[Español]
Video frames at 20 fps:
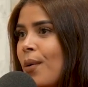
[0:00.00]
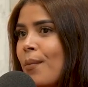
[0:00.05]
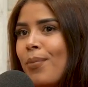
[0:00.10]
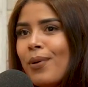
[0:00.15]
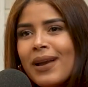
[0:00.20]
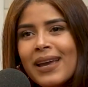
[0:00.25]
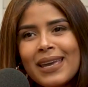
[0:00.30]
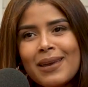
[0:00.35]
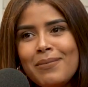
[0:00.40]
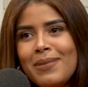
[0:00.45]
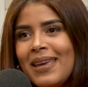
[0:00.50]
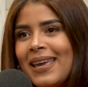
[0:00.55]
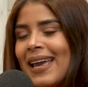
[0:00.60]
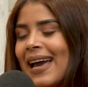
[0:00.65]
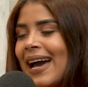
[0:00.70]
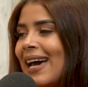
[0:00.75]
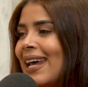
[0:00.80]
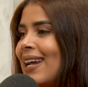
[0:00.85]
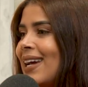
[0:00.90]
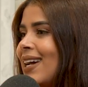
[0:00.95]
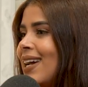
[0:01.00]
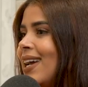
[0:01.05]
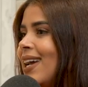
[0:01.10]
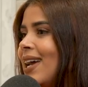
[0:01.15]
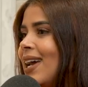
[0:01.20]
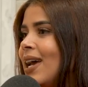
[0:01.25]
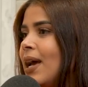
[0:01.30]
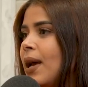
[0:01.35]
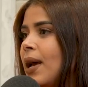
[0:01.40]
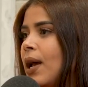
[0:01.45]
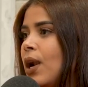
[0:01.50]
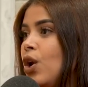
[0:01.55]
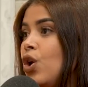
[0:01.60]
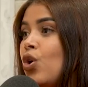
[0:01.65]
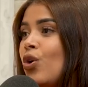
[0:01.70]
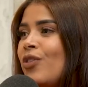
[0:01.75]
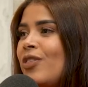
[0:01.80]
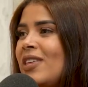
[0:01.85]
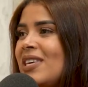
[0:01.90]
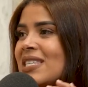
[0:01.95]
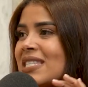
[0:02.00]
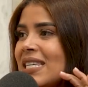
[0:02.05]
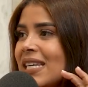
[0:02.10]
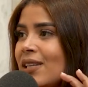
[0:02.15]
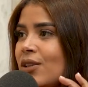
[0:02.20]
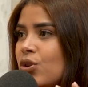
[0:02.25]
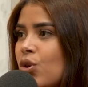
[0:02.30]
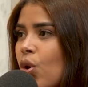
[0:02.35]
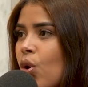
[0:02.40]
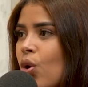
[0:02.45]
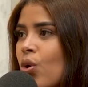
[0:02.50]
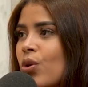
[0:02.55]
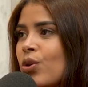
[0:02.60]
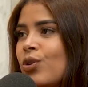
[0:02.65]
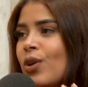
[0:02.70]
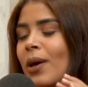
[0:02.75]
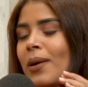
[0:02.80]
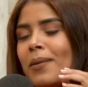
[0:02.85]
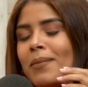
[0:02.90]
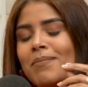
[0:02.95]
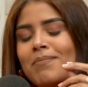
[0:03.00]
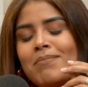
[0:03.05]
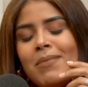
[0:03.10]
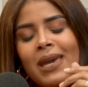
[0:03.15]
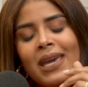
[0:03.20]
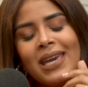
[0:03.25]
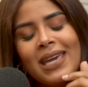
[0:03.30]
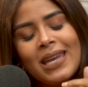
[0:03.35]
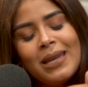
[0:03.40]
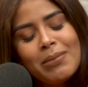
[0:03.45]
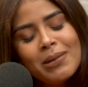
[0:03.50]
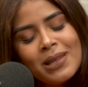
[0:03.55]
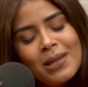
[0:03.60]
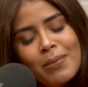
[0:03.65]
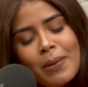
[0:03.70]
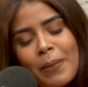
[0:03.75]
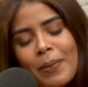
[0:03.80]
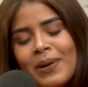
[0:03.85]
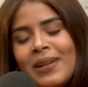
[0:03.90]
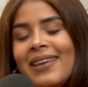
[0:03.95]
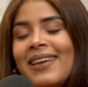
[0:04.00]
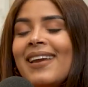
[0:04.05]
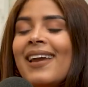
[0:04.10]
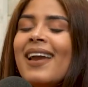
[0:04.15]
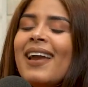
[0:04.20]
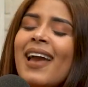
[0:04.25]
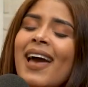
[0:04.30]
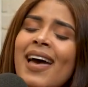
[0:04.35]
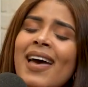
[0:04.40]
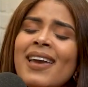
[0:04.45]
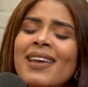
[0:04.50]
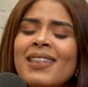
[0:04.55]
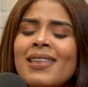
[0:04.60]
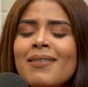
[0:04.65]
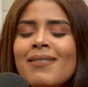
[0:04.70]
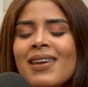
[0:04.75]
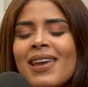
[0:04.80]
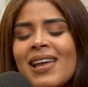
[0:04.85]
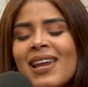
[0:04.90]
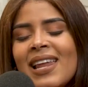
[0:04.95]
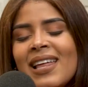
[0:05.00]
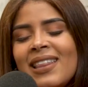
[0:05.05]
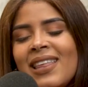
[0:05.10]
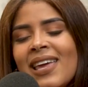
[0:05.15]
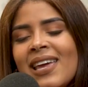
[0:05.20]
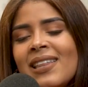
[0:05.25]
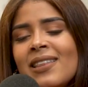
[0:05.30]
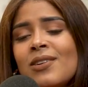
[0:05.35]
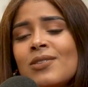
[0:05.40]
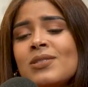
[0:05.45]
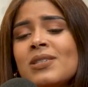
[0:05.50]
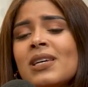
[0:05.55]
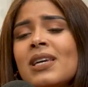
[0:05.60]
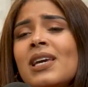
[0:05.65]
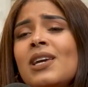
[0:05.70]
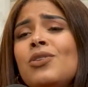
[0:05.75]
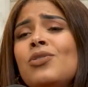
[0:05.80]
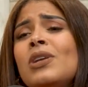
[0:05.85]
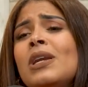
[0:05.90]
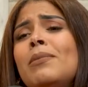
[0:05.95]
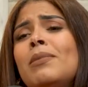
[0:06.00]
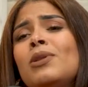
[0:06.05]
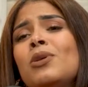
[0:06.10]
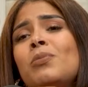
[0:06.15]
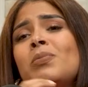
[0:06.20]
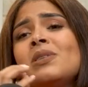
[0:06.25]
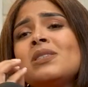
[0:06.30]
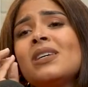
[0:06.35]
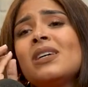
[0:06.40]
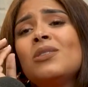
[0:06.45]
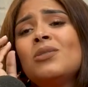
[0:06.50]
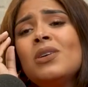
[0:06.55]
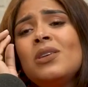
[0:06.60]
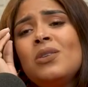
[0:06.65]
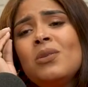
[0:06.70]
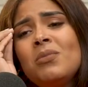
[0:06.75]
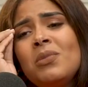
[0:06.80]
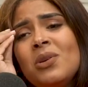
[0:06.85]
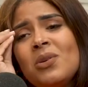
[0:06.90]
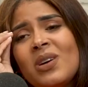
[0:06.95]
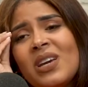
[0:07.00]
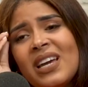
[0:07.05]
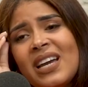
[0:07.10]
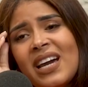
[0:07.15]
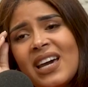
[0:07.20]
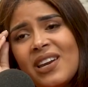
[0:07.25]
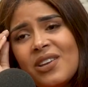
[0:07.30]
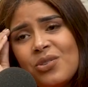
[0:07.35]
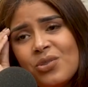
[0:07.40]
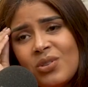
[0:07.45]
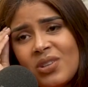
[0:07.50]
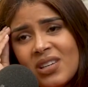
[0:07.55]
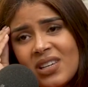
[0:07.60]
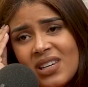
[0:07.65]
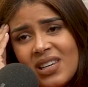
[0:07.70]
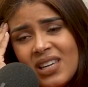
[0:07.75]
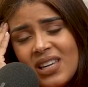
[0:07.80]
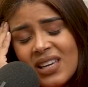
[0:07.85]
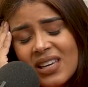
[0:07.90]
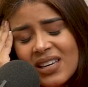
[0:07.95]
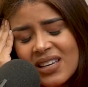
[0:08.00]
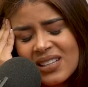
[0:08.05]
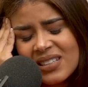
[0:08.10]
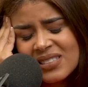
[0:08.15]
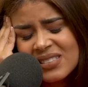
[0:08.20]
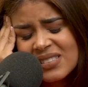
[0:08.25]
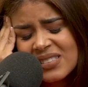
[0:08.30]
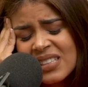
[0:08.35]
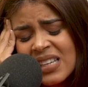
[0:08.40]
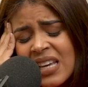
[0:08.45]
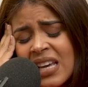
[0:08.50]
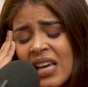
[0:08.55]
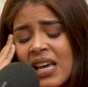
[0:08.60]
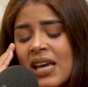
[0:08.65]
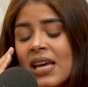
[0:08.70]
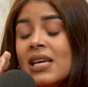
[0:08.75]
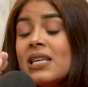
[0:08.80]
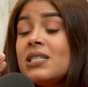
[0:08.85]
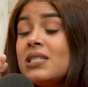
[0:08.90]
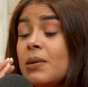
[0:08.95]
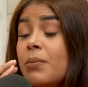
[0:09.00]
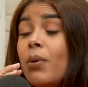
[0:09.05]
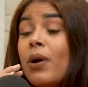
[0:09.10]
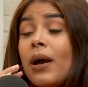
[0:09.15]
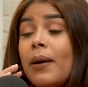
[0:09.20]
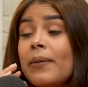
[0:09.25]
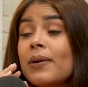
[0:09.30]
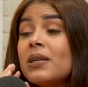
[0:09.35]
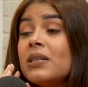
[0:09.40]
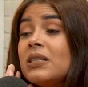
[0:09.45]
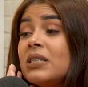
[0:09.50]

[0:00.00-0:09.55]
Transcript: Porque es que mi ah, cara claro, claro. lo dice todo. Entonces me escriben después por el día, ay, te vi en la tienda, no sé qué. yo nada más estoy pensando, ay, Dios mío, qué cara yo esta Cara, cara y tú que eres